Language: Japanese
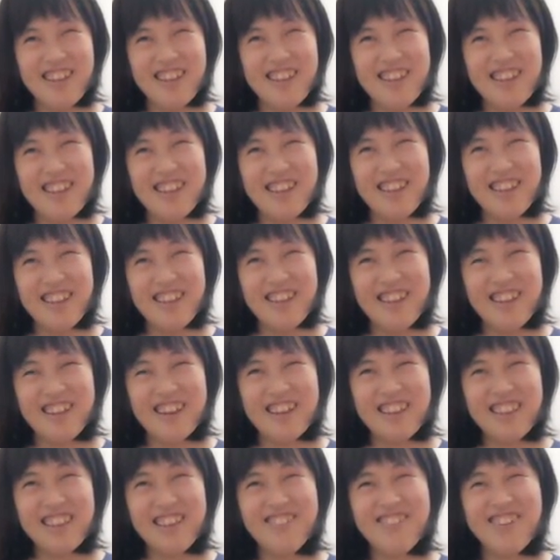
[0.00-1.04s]
えー、
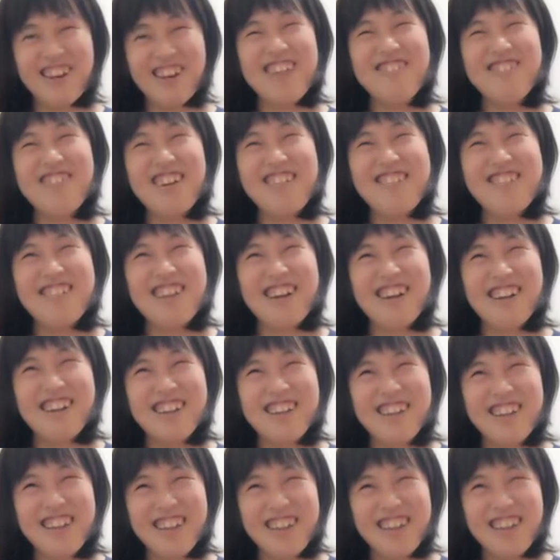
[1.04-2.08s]
買ってもらいました
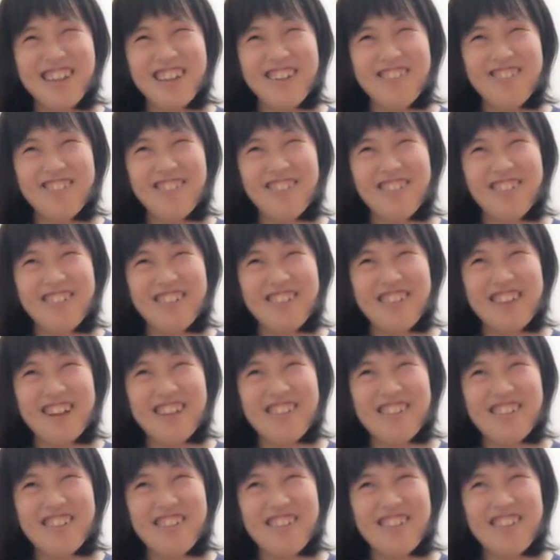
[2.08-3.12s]
もう大
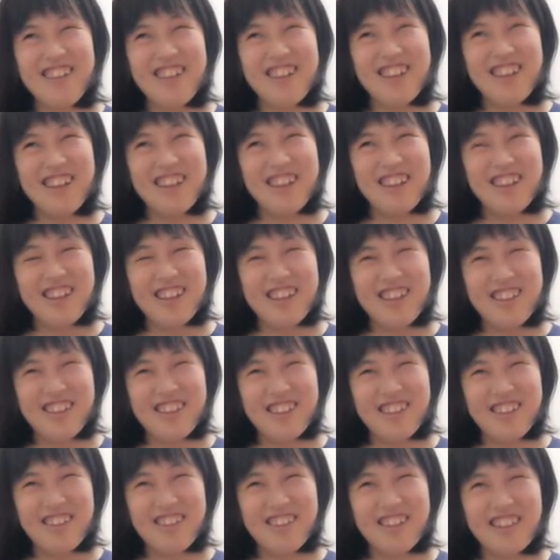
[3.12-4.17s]
切に
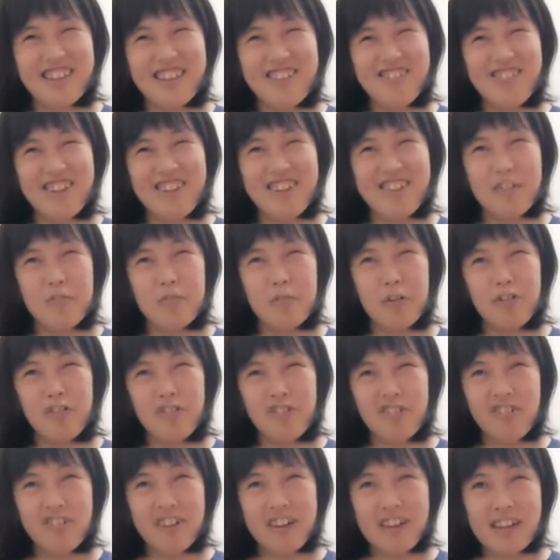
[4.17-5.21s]
使ってますもう
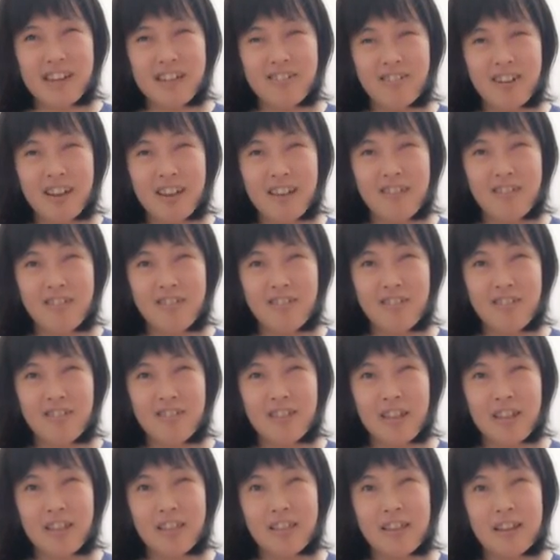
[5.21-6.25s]
ウクレレの練習
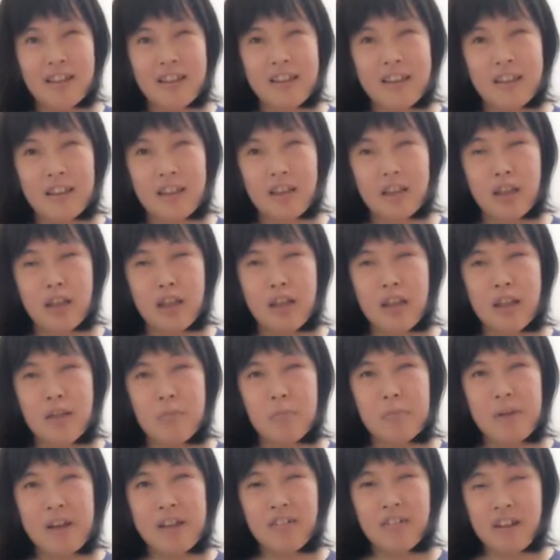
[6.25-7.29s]
だったり
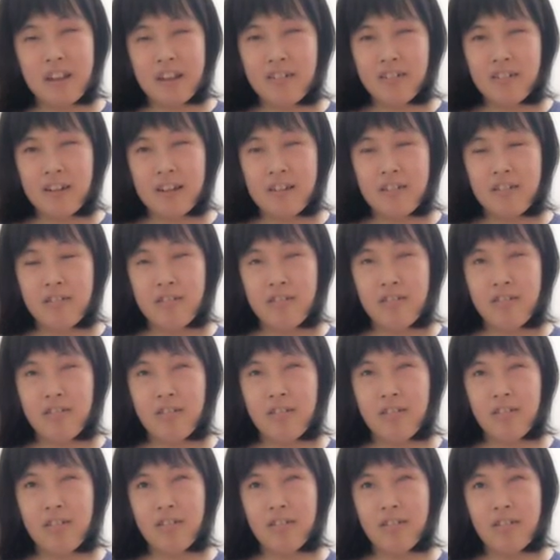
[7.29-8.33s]
バイオリンの練習の
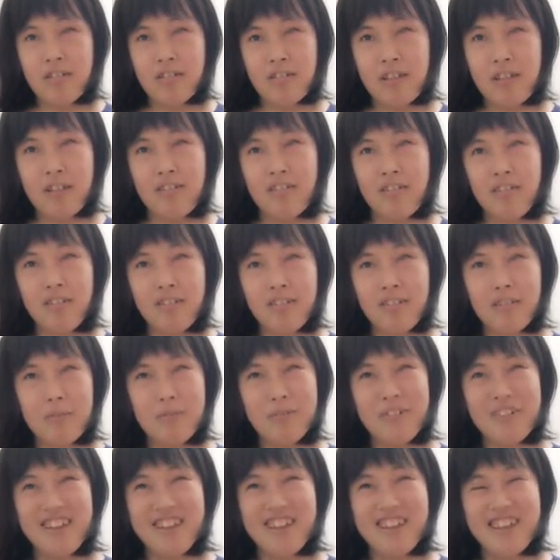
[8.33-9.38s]
する時のお供
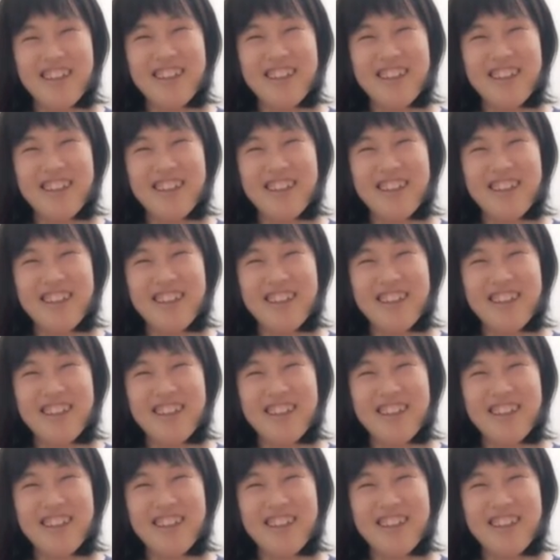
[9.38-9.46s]
に